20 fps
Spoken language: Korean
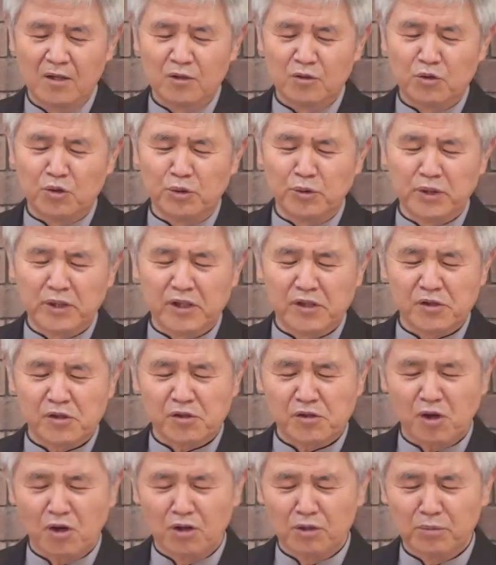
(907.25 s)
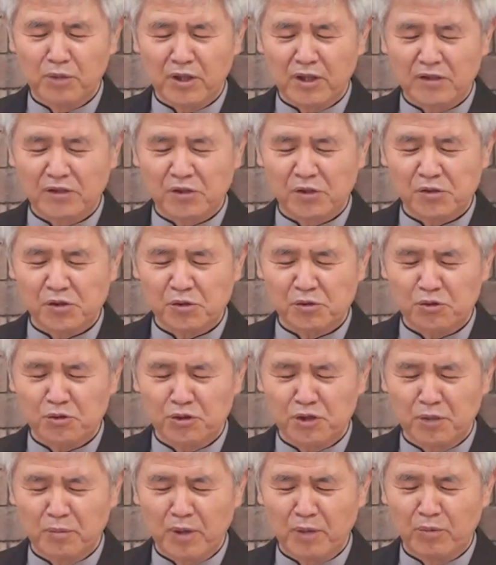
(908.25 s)
주님께서 성별하셔서
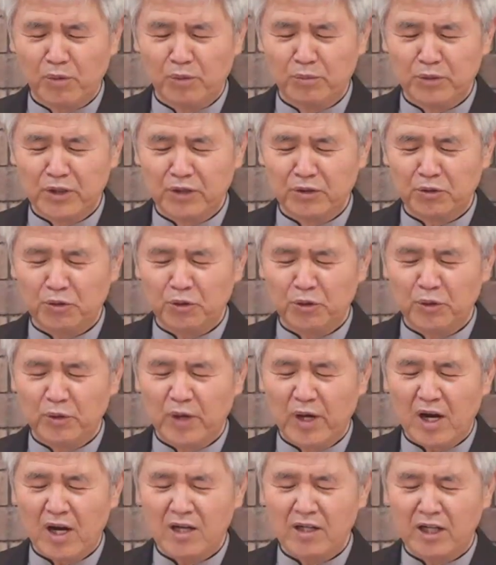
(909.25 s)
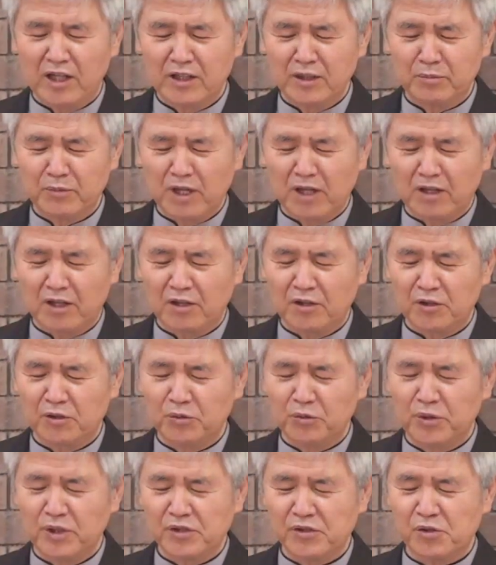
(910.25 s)
주님의 몸된 교회와 하나님 나라를
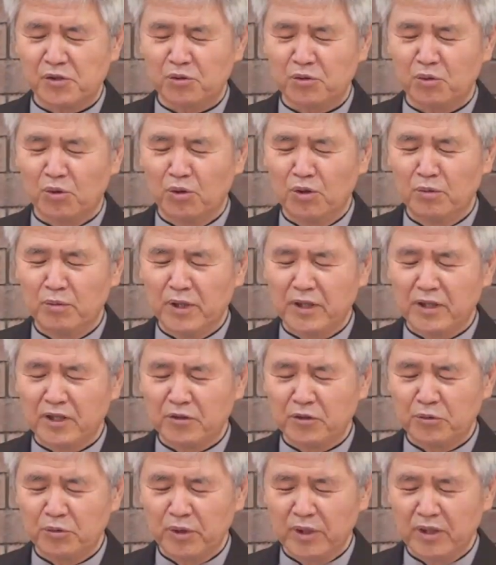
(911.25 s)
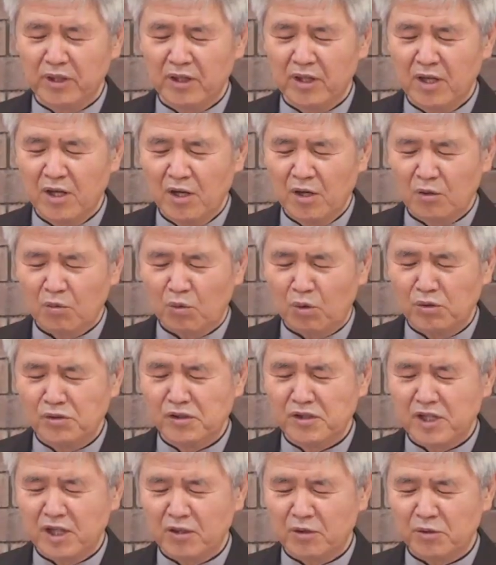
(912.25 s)
위해서 돌베개 교회
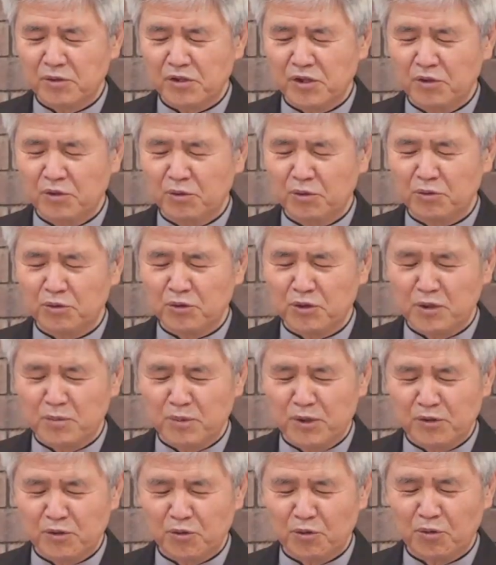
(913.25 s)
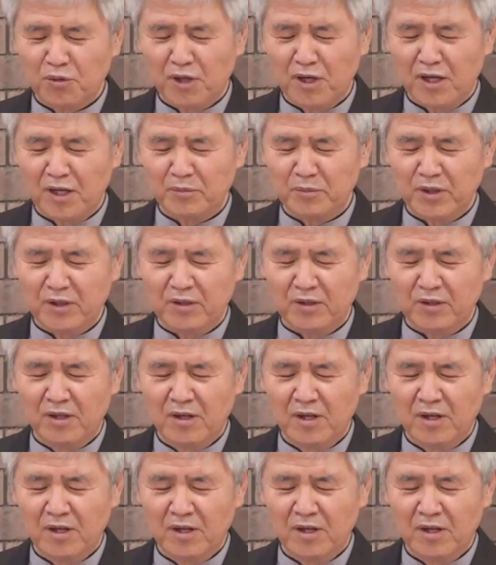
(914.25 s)
권사로 세워주심을 축하하며